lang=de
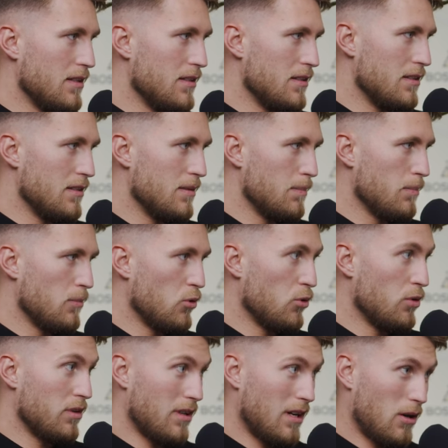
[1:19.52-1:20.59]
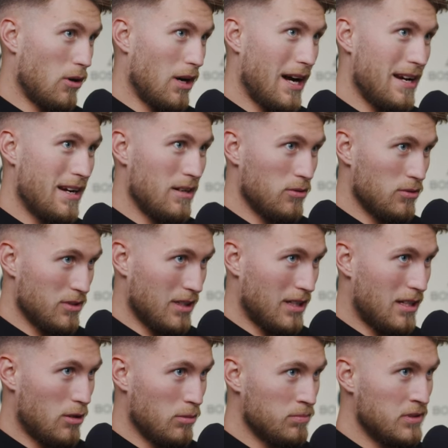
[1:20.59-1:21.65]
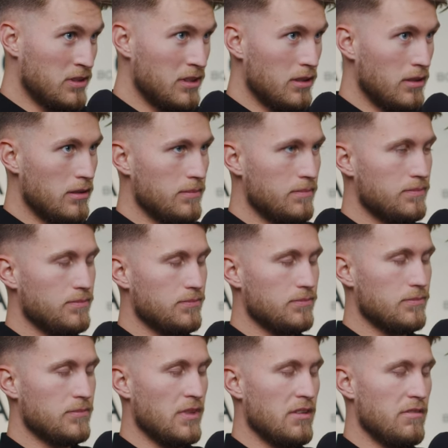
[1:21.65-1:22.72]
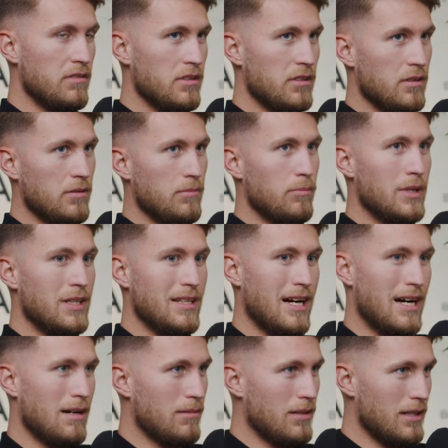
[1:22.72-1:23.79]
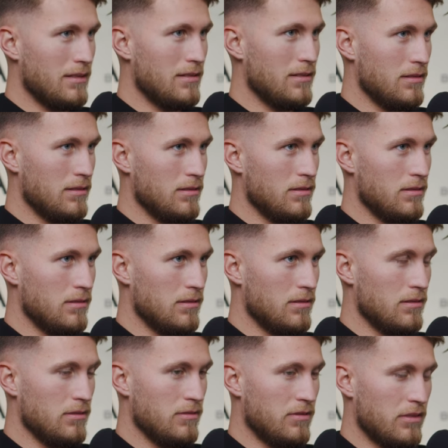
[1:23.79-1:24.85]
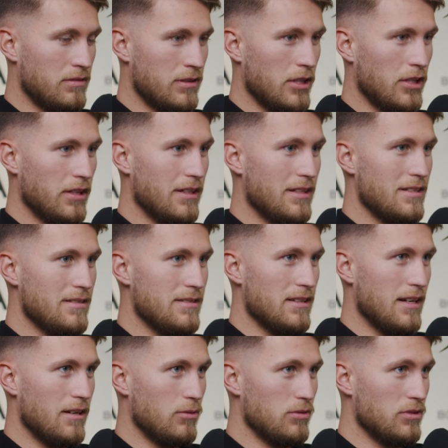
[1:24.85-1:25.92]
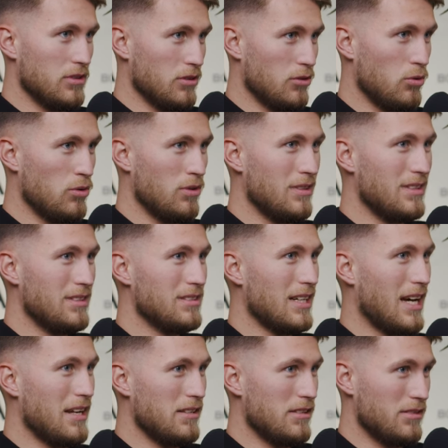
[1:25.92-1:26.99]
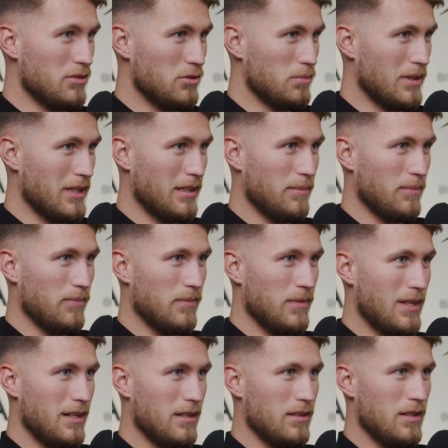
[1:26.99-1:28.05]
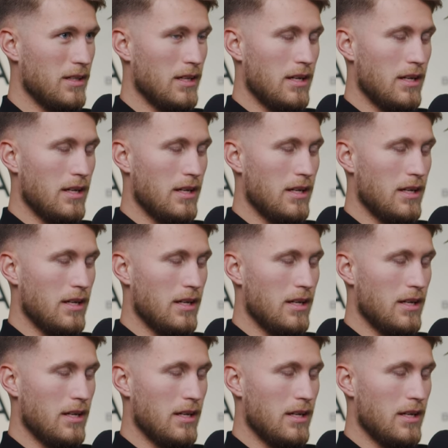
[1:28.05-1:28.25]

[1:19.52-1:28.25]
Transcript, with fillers: ähm, und auch einer unserer Hauptziele, die wir mit der Arbeit verfolgen, ist ja, unsere Kunden ins Handeln zu bringen. Ja?